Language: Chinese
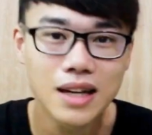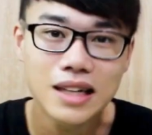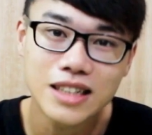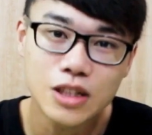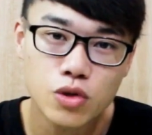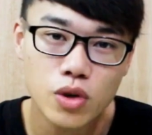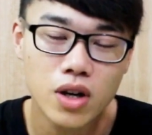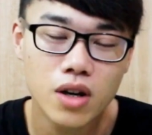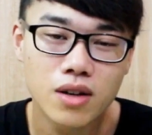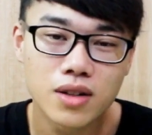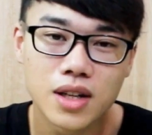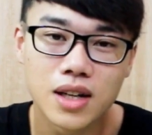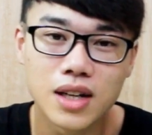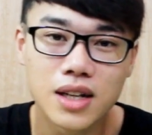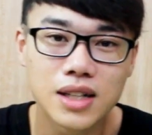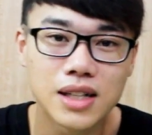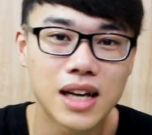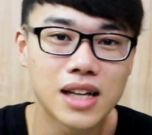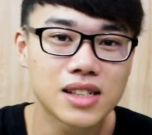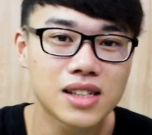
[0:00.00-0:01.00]
那在最后
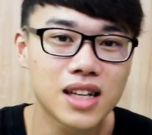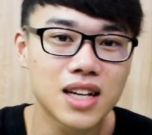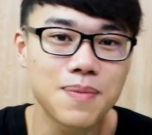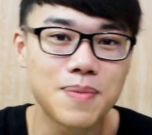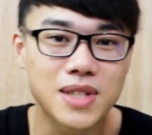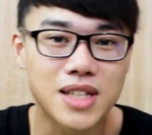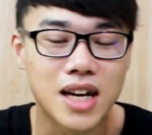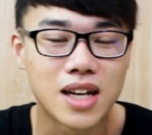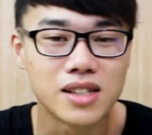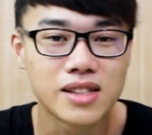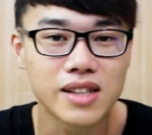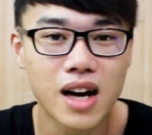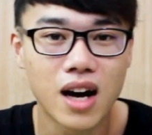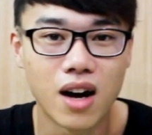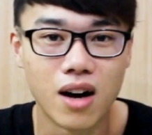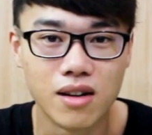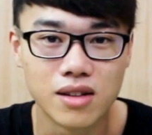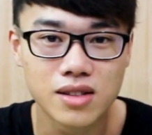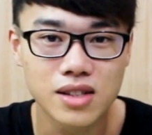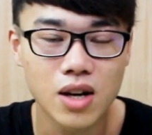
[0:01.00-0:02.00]
呢，一样是给你们讲一下
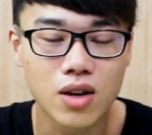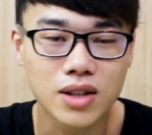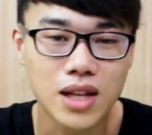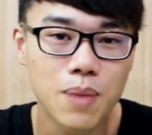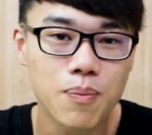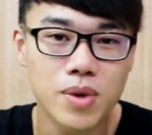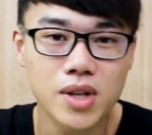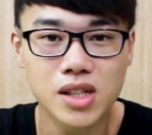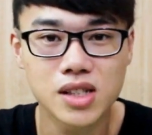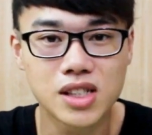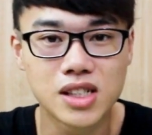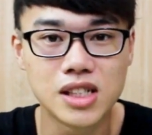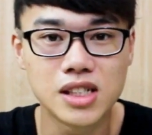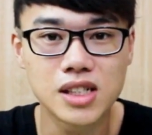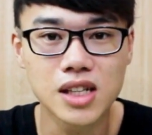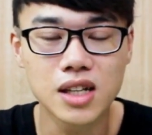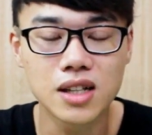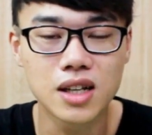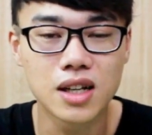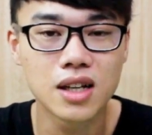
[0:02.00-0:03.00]
啊，在我当兵的期
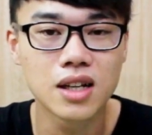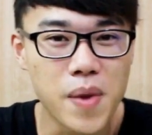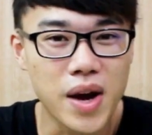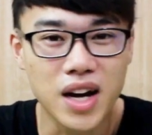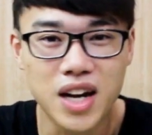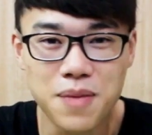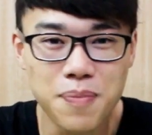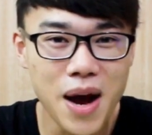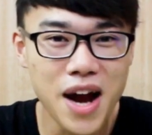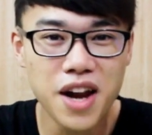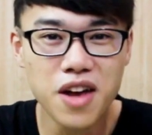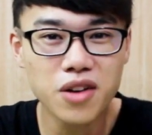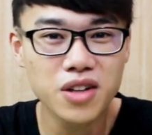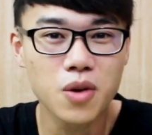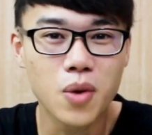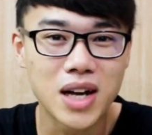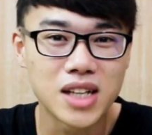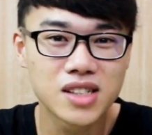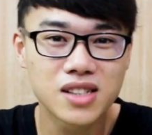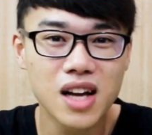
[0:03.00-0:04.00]
间呢，每个礼拜六
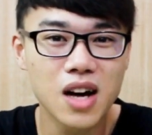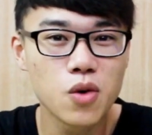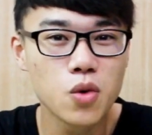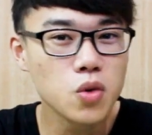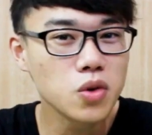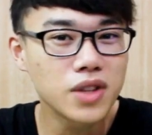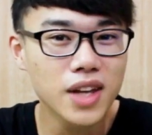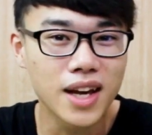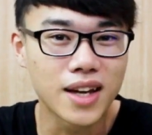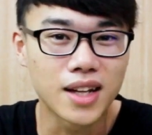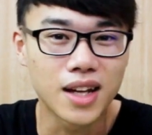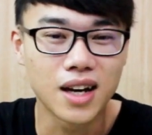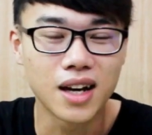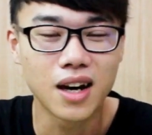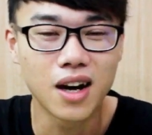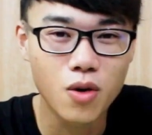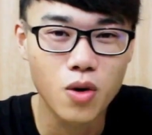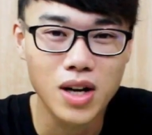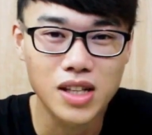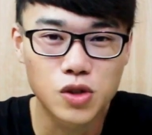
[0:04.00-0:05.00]
的晚上五点
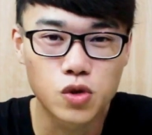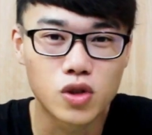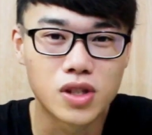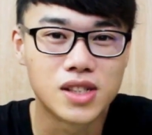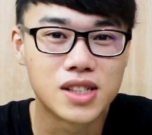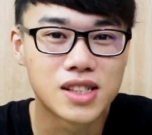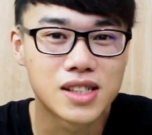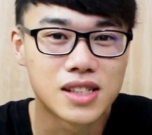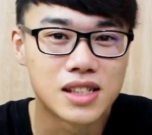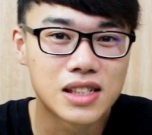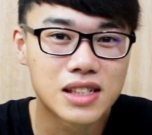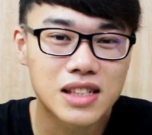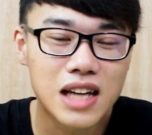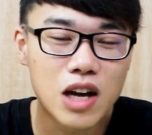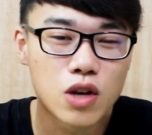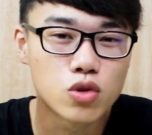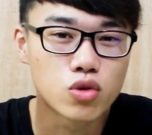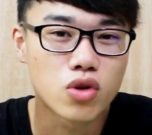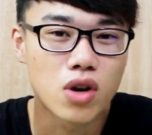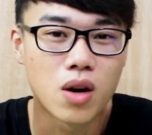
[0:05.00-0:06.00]
呢，会准时
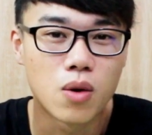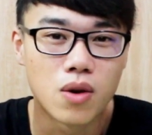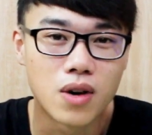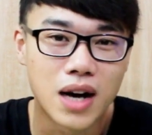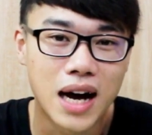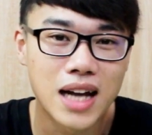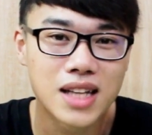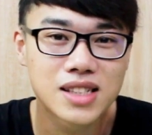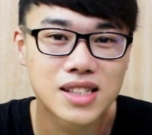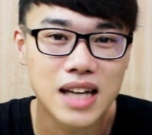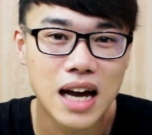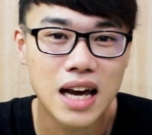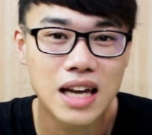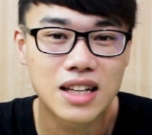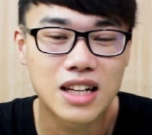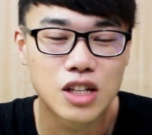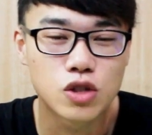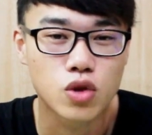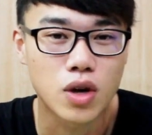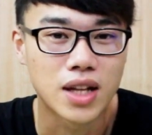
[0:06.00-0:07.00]
上传我和嘉
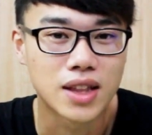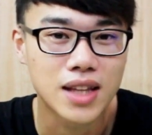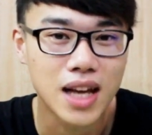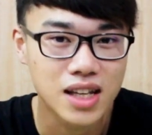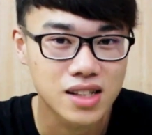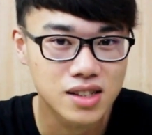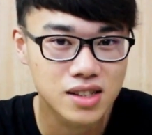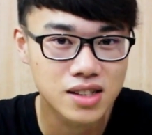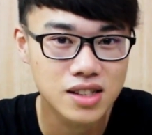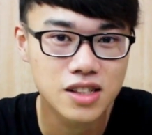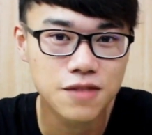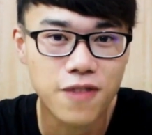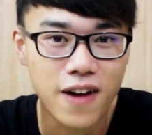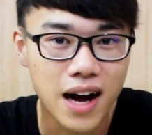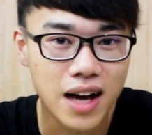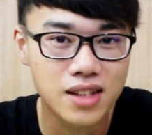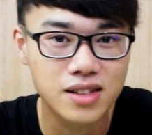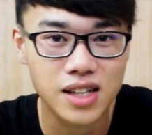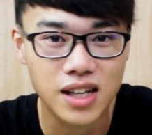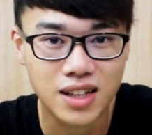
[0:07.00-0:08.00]
义的转蛋私
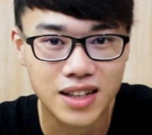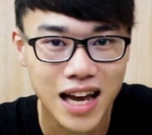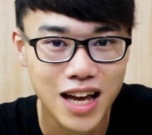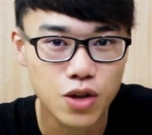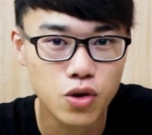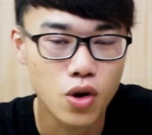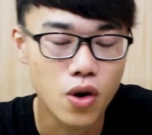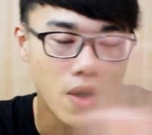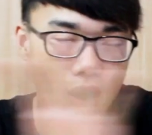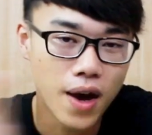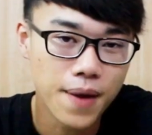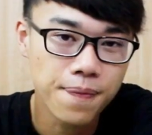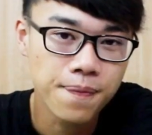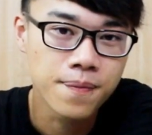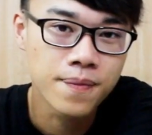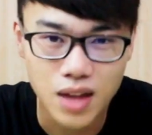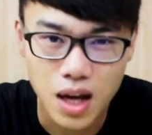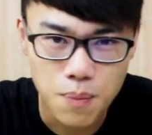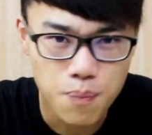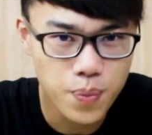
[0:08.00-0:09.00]
房这个单元。
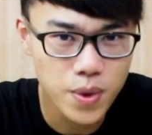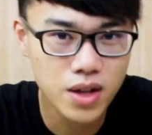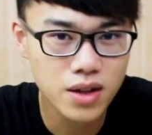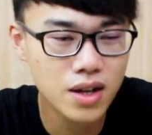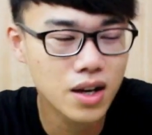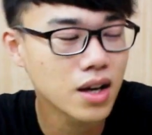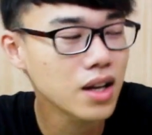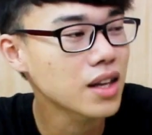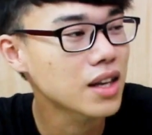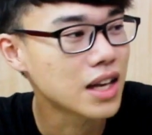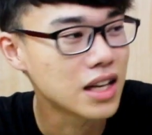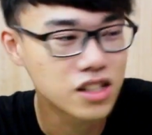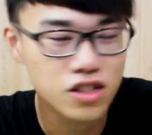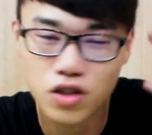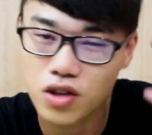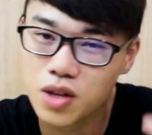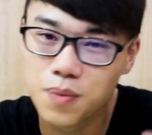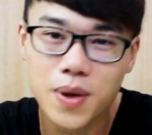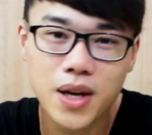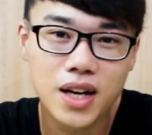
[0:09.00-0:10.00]
当兵呢也
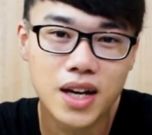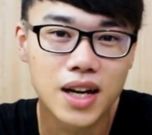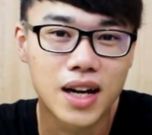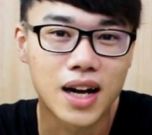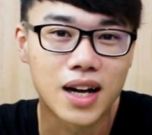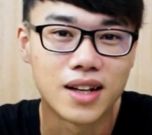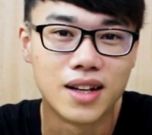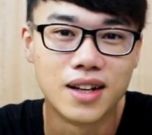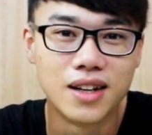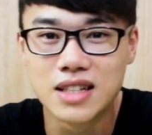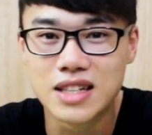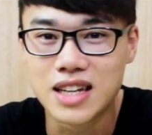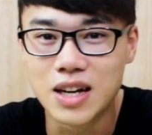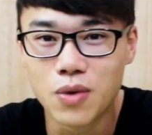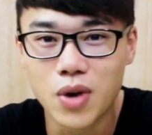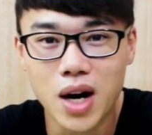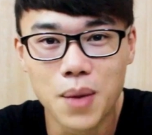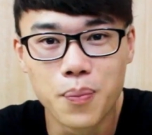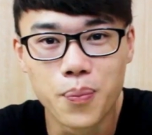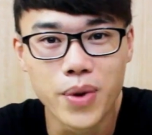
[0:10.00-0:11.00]
是有影片可以看，
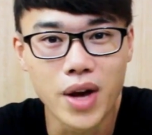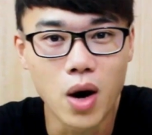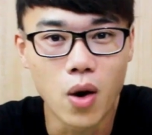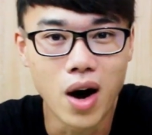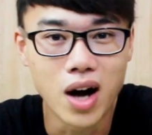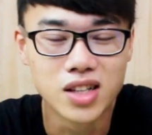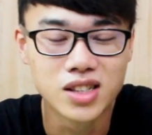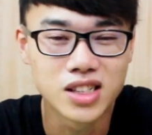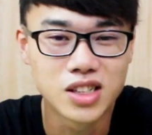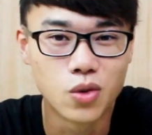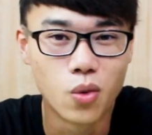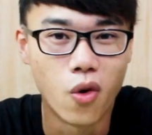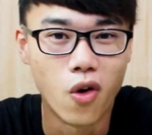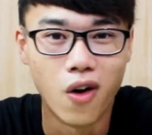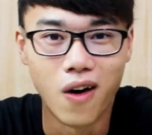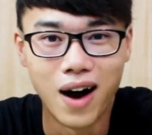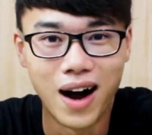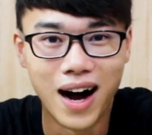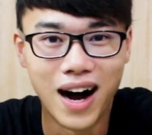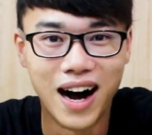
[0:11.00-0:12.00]
千万不要忘记
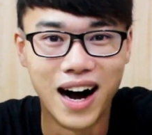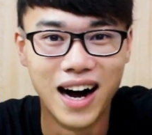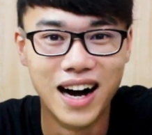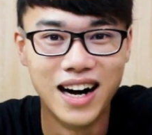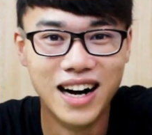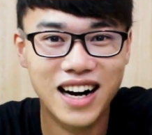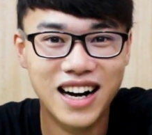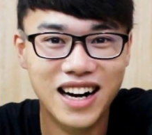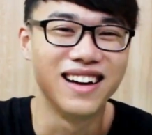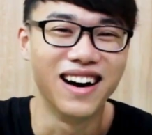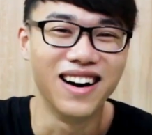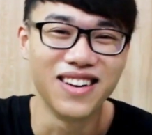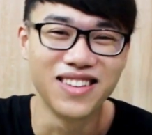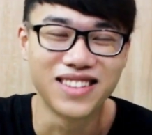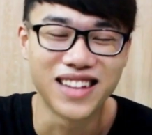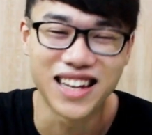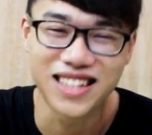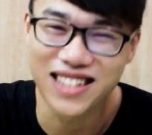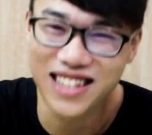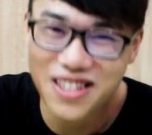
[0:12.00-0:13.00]
我啊。好，
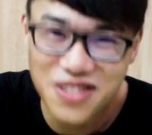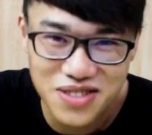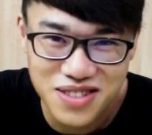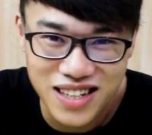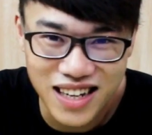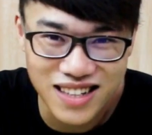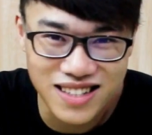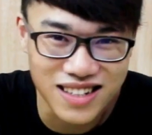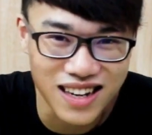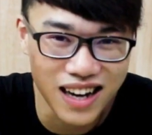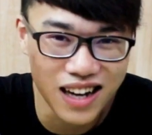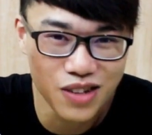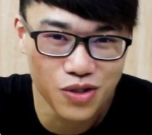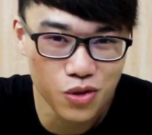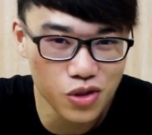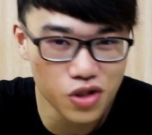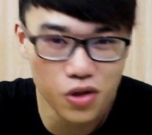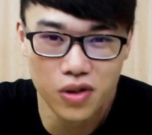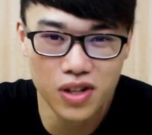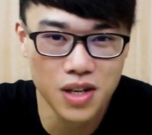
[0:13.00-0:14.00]
那今天就是这样子啊。
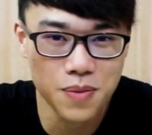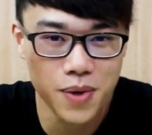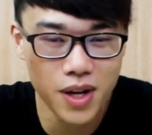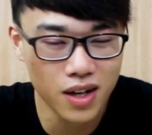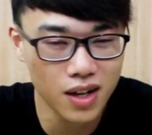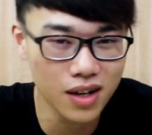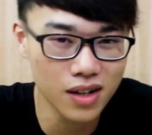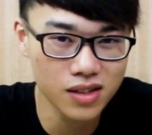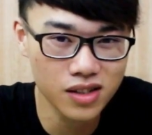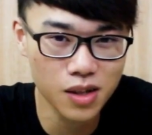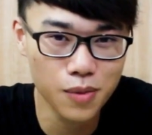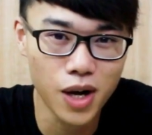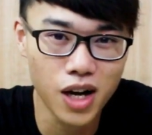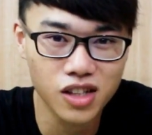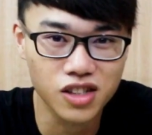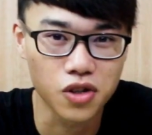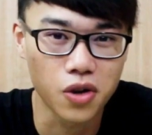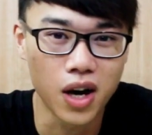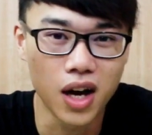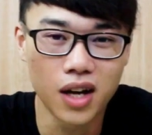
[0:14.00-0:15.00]
如果喜欢我的影片呢，记得帮
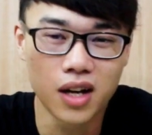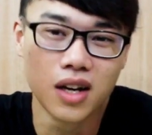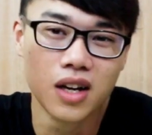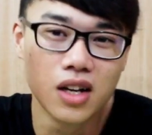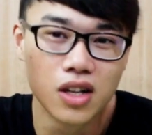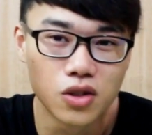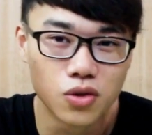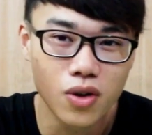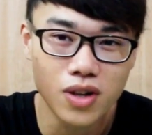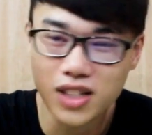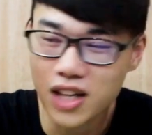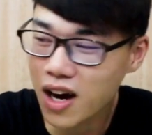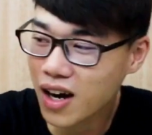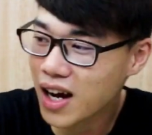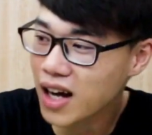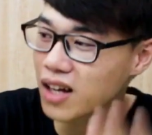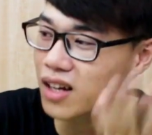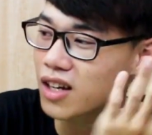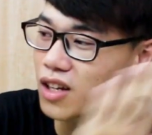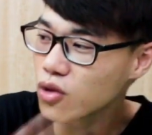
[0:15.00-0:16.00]
我喜欢；如果想要
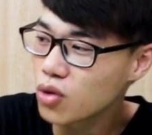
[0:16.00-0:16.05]
看